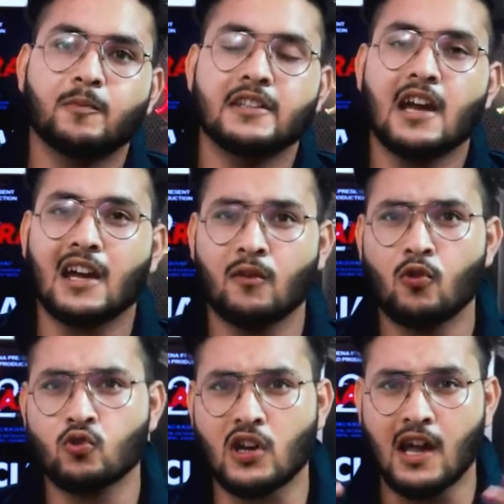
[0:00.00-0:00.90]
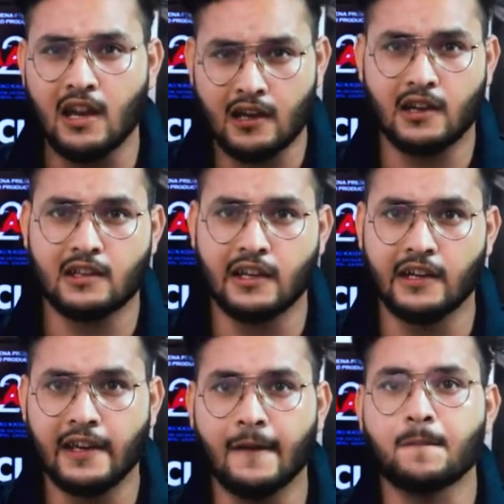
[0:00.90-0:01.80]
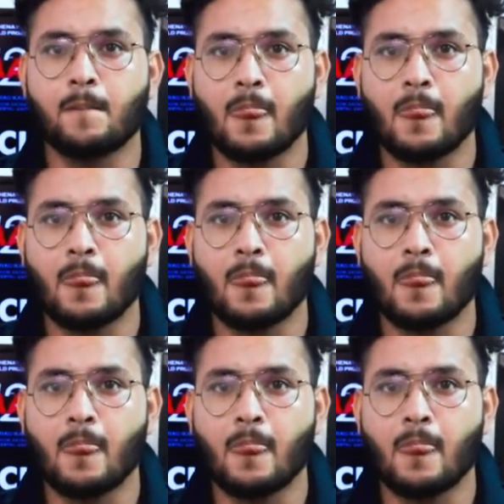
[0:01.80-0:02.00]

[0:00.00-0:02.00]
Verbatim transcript: मार्स पर जाकर वो कुछ अलग करते हैं ठीक है